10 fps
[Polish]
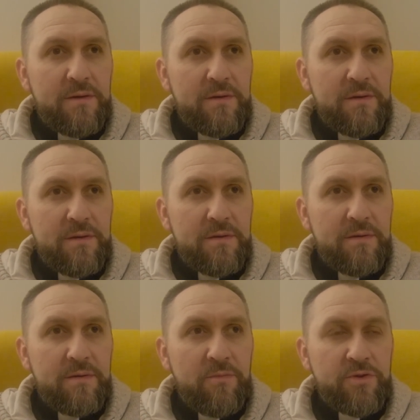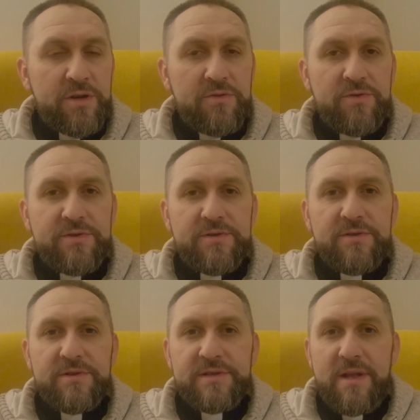e, może ktoś
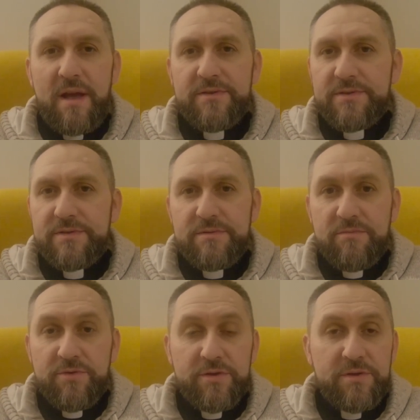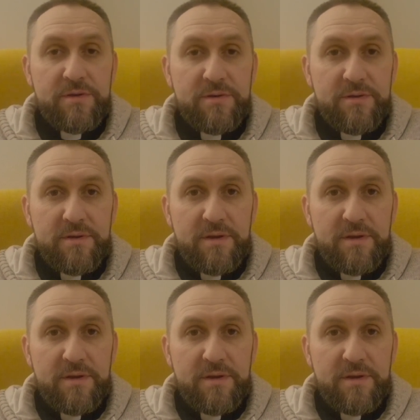z nas, może ty,